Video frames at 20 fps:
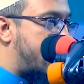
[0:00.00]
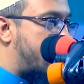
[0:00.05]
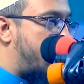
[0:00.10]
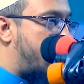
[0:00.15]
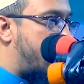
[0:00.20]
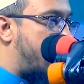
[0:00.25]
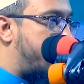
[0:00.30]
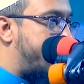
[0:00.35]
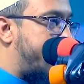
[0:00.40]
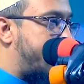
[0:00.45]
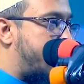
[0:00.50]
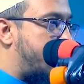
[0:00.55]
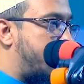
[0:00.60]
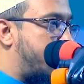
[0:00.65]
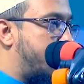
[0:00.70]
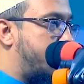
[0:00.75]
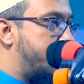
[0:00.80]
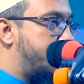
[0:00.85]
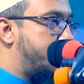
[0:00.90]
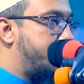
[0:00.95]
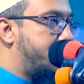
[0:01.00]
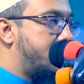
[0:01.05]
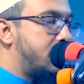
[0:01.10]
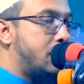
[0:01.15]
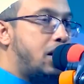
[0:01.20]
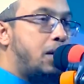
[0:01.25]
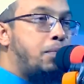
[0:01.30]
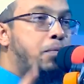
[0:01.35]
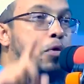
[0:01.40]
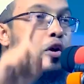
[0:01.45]
চার ঘন্টা মাত্র
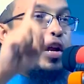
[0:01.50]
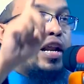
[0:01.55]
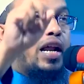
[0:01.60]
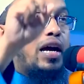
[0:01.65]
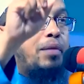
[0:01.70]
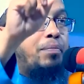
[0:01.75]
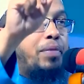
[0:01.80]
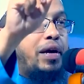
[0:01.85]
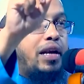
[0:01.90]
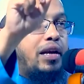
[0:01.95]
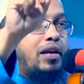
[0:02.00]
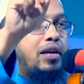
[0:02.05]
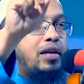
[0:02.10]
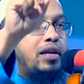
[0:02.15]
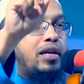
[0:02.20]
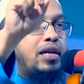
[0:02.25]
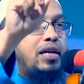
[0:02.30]
মনে রাখবেন